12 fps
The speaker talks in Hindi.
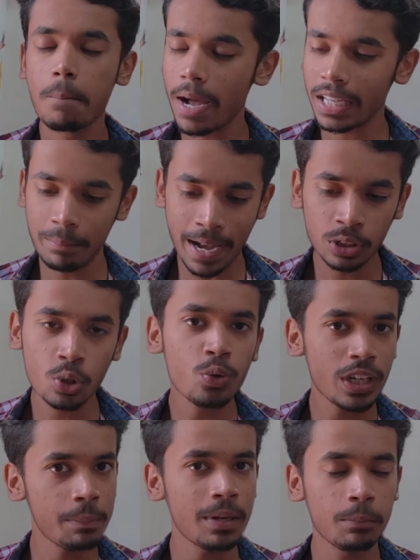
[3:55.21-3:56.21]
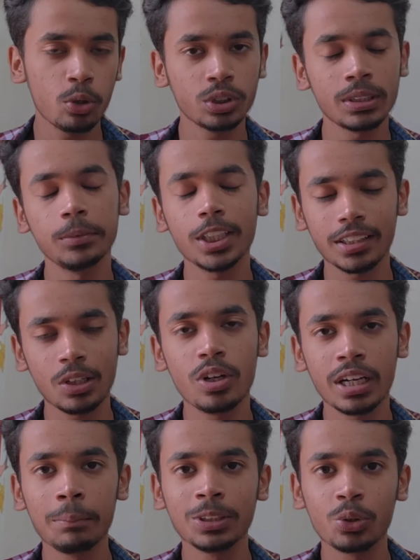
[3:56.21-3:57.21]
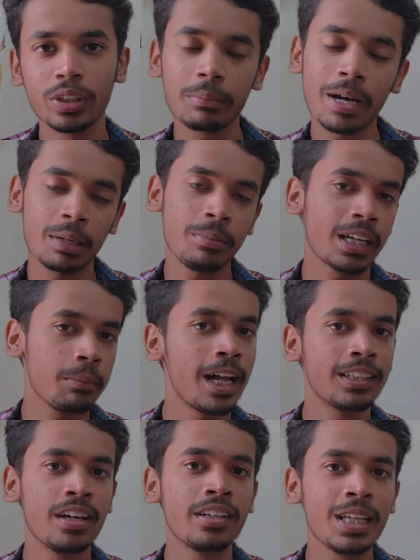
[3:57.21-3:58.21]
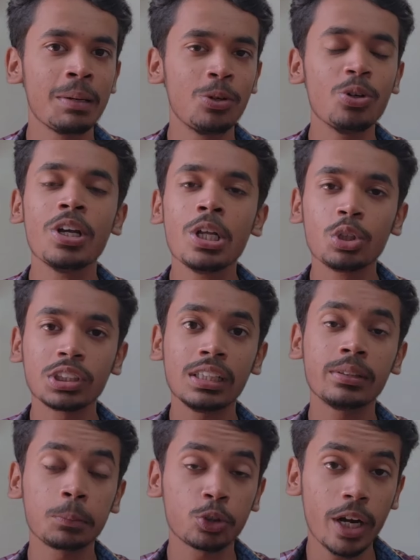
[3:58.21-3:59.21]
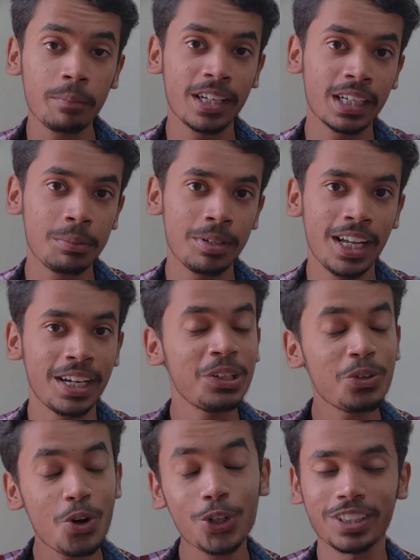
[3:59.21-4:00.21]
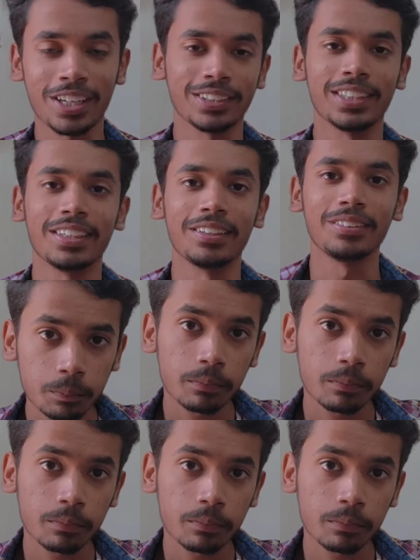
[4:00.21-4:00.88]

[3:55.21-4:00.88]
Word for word: बाकी मैं तो हूँ यहाँ पे आप लोग को समझाता हूँ हर एपिसोड के बारे में आगे बात बात करते हैं हम लोग तो इसलिए सब्सक्राइब करके बेलाइकन ऑन कर देना